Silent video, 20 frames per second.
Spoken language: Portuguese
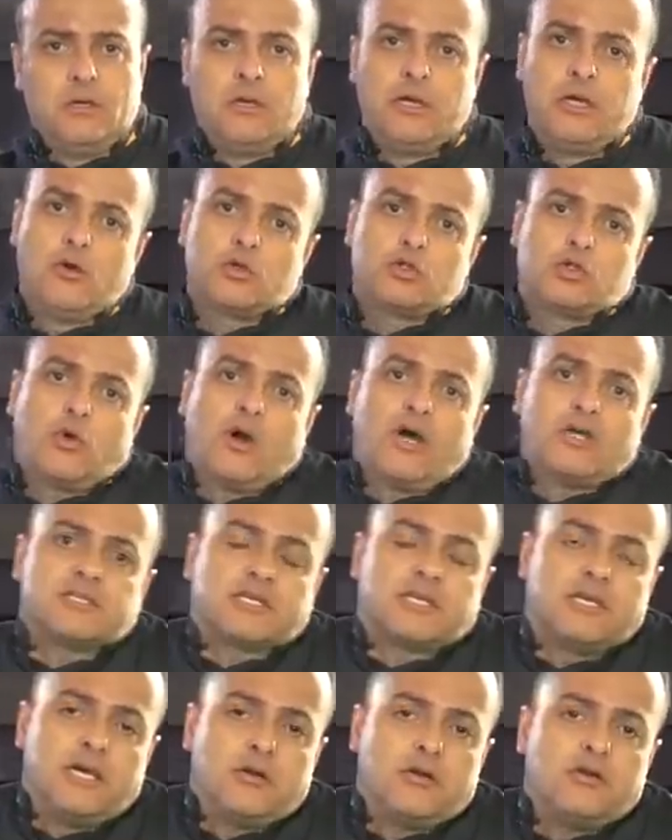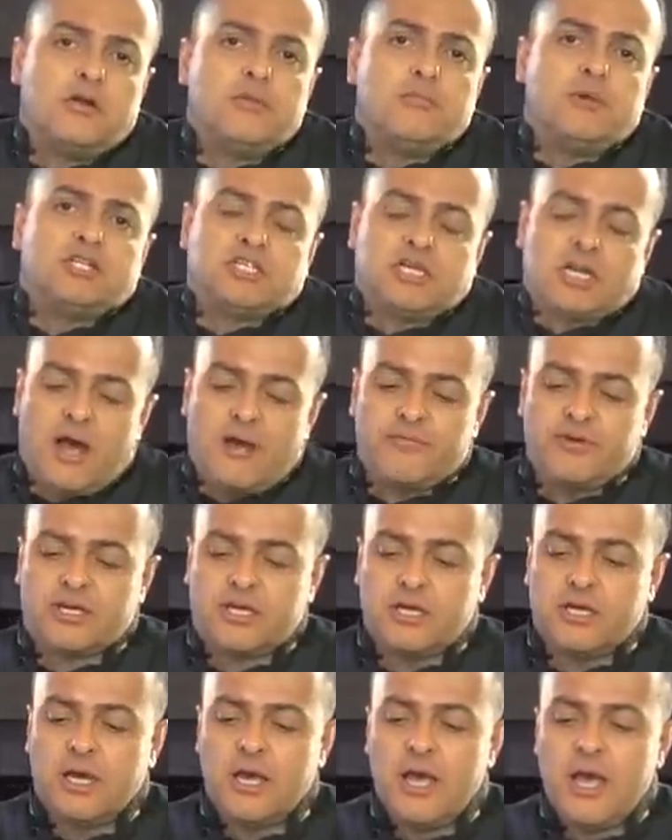Eu, churrasqueiro, não imaginava
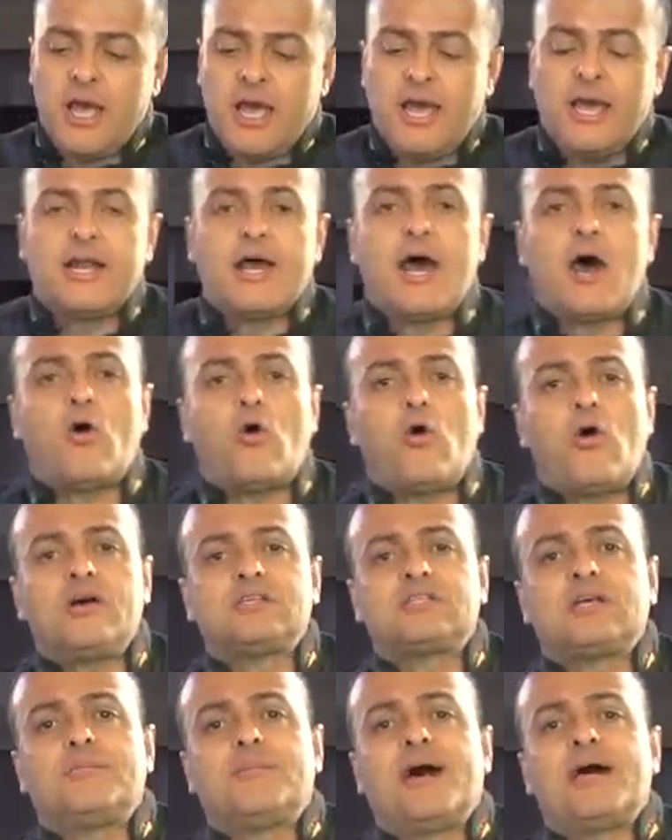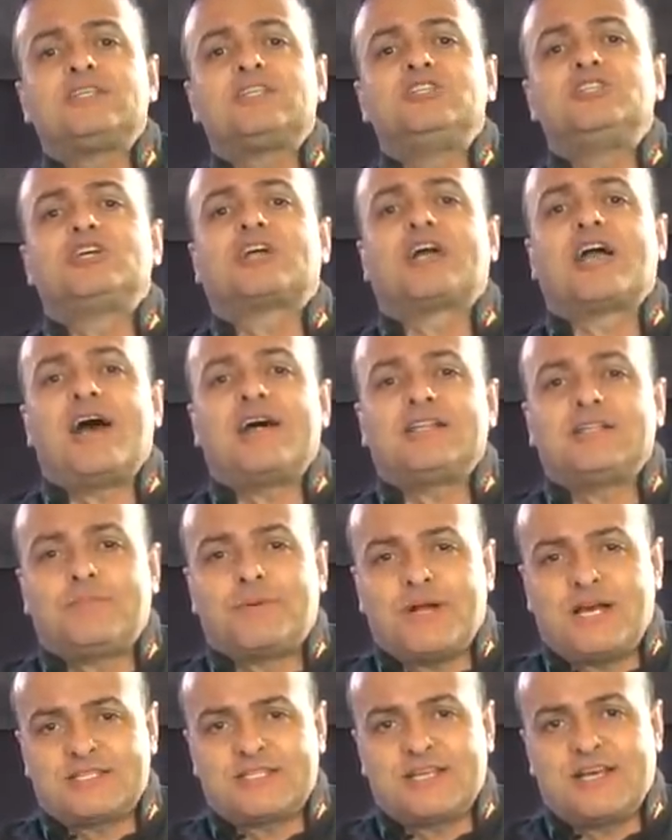que era a rosa mais indicada
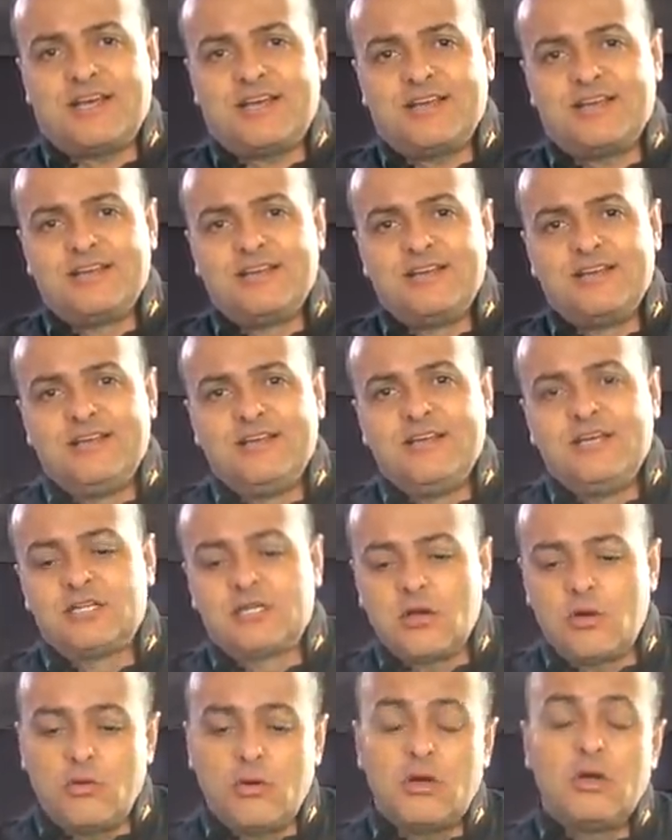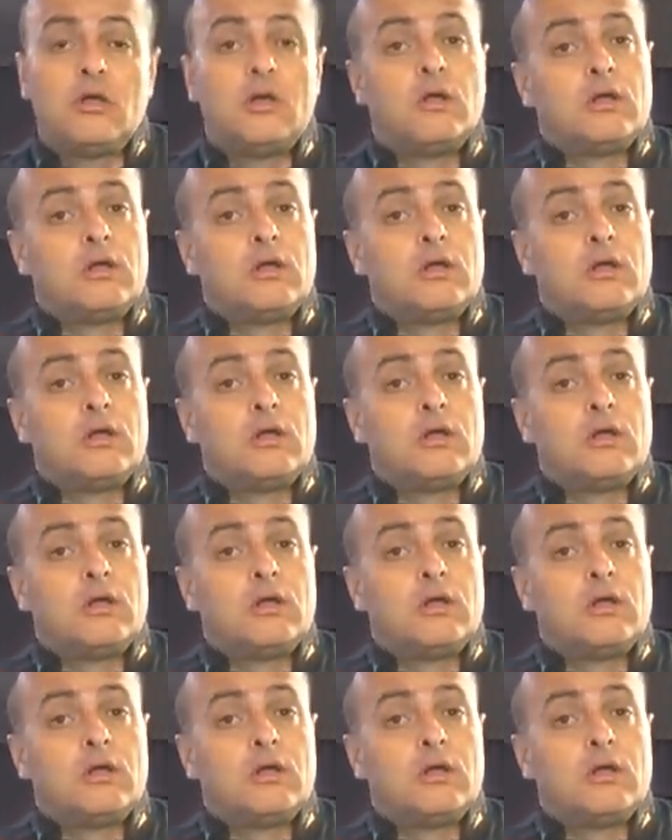para assar. Então,